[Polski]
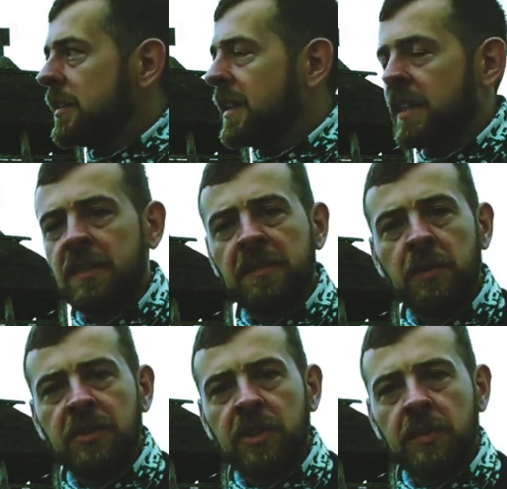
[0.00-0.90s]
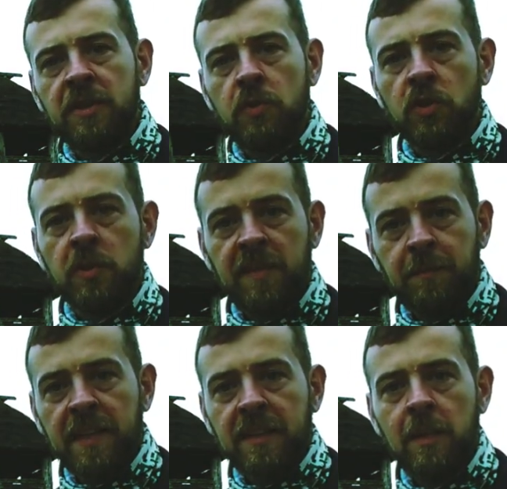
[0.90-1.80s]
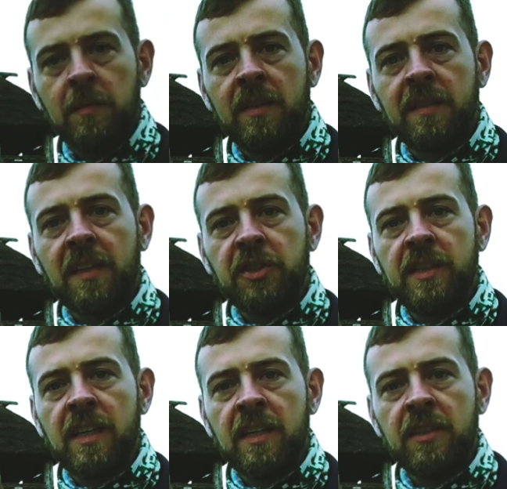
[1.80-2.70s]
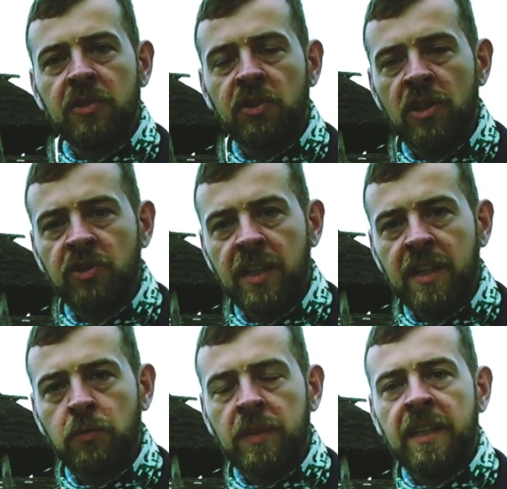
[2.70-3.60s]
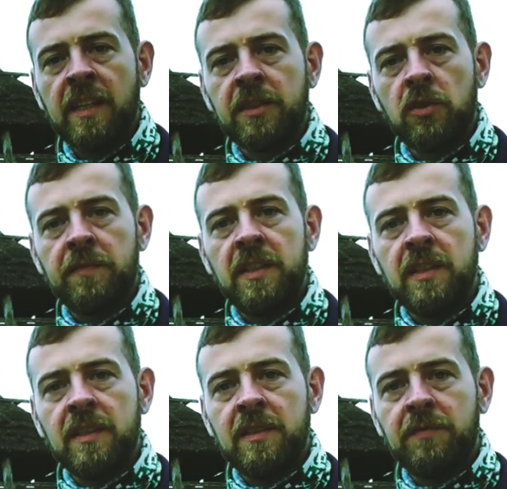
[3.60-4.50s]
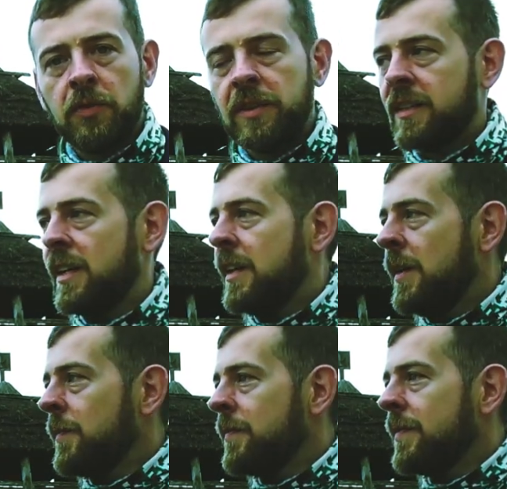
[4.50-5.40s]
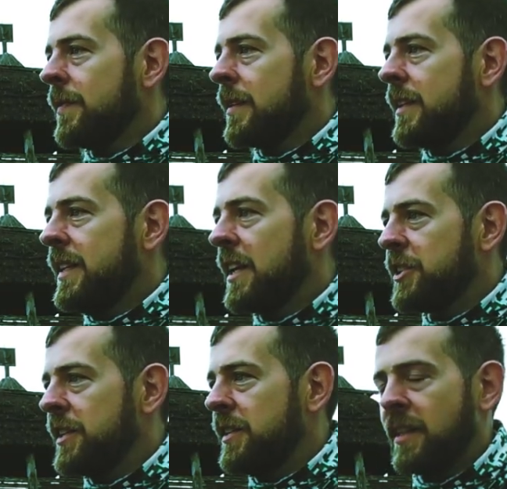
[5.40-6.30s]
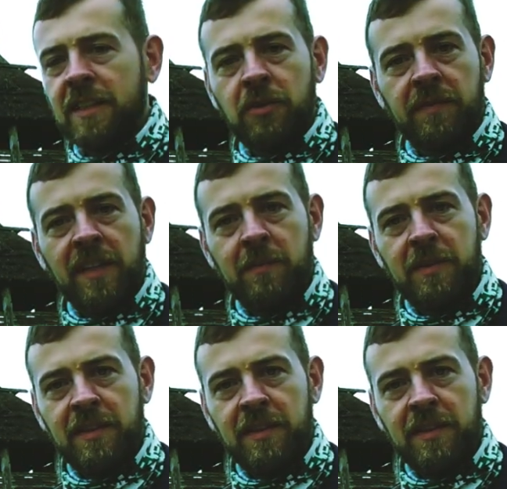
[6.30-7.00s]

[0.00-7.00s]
charakteryzuje się dosyć dużym spadkiem, zasila szereg tutaj elektrowni wodnych. Ja się elektrowniami